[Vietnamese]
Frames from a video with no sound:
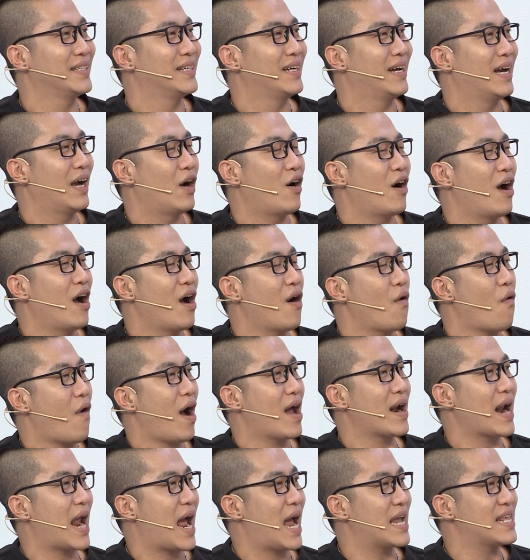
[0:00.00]
đây đây đây
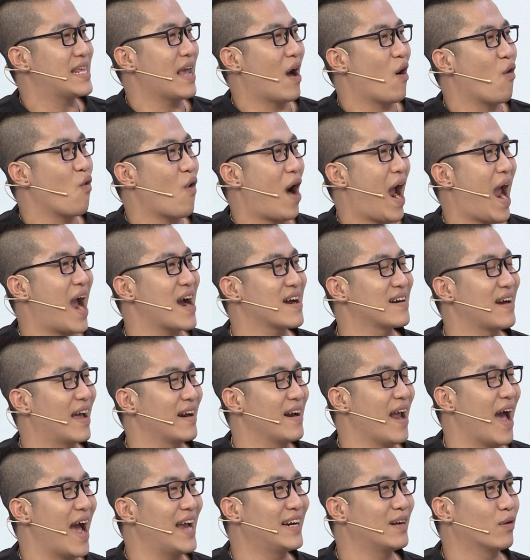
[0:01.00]
Hóa ra dầu ăn là
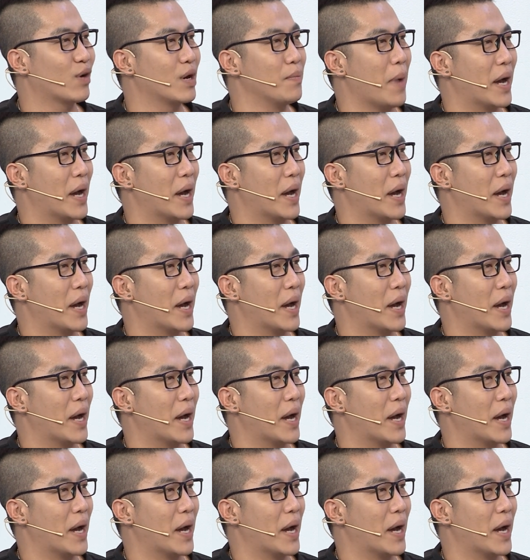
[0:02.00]
để trong